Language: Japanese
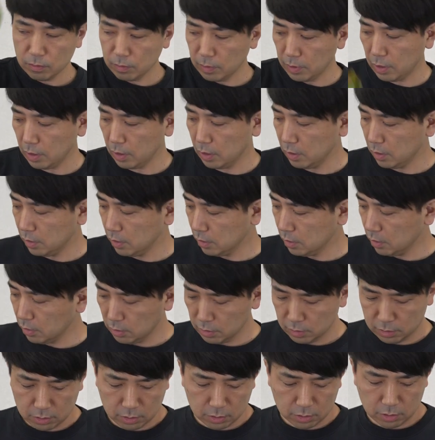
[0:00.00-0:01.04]
は、
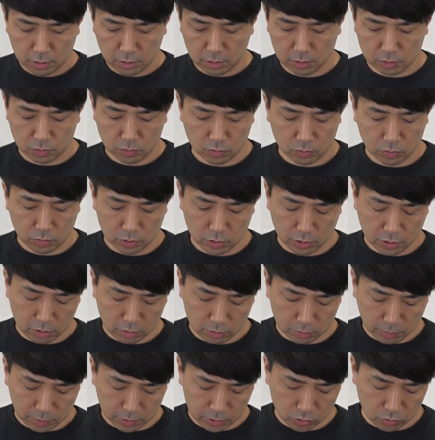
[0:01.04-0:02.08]
えー、その入れ
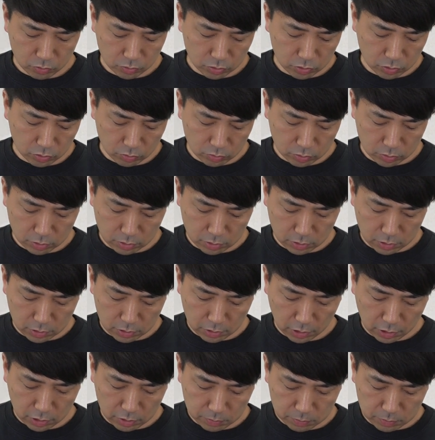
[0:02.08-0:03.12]
る場所によって
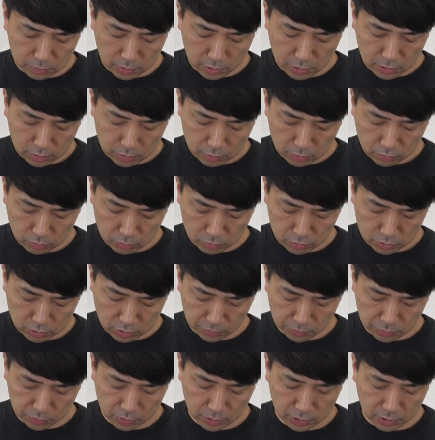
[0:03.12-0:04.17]
だいぶねこの
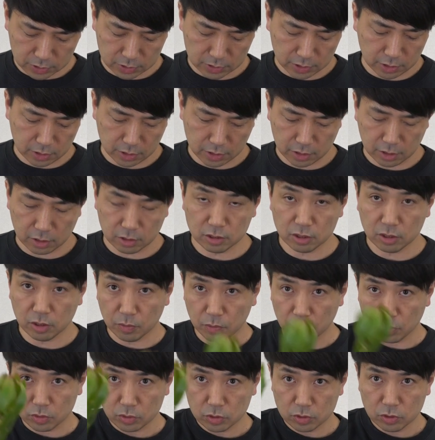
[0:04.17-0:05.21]
ステムの長さが違くて
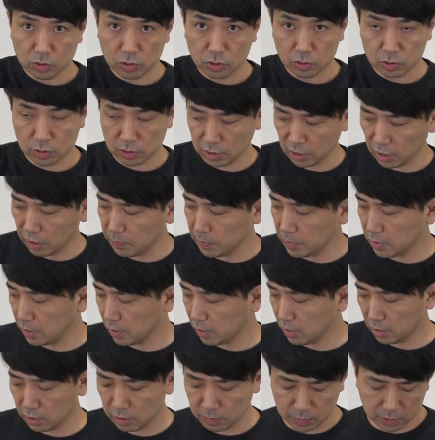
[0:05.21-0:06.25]
も使い道
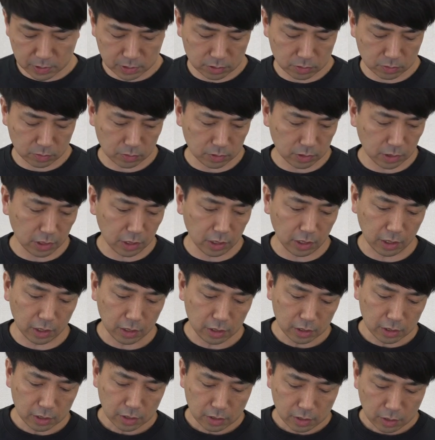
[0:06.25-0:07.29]
がありますの
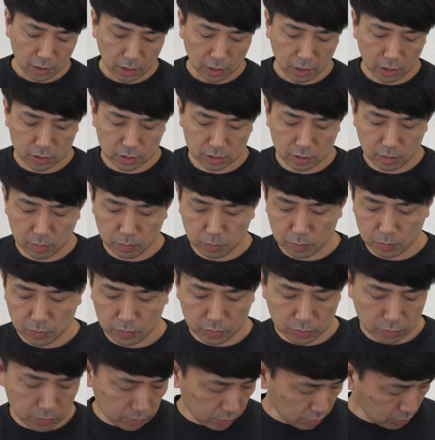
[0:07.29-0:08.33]
で、えー、全
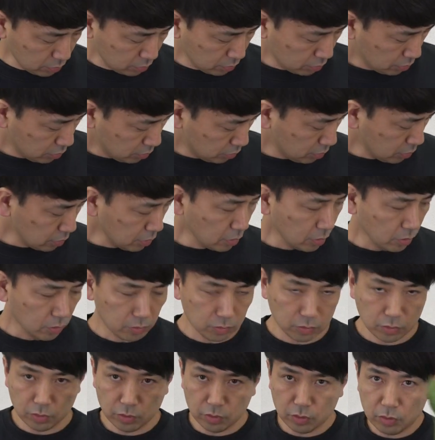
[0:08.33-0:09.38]
部こ
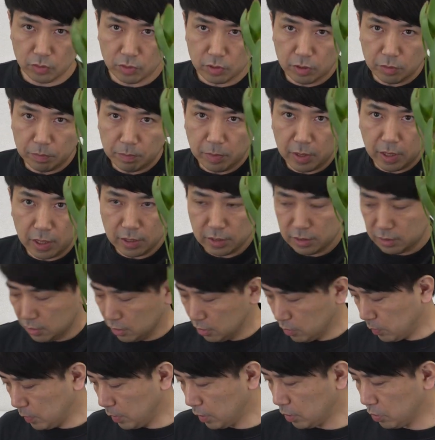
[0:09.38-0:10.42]
のようにパーツ
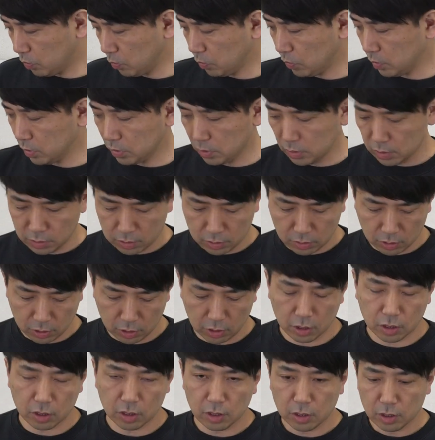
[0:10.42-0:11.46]
に分けておい
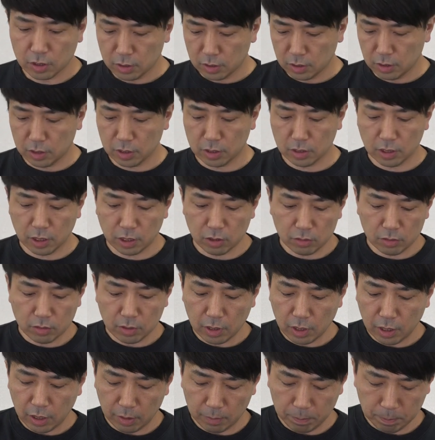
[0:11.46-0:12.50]
て、下の
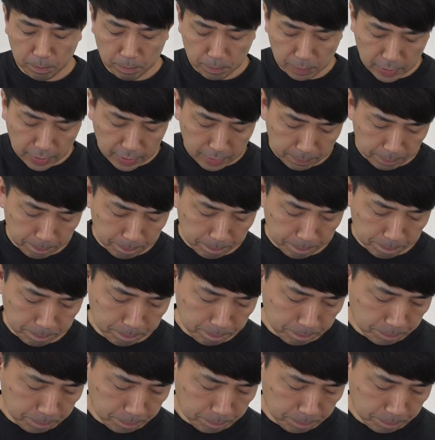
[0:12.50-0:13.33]
葉っぱ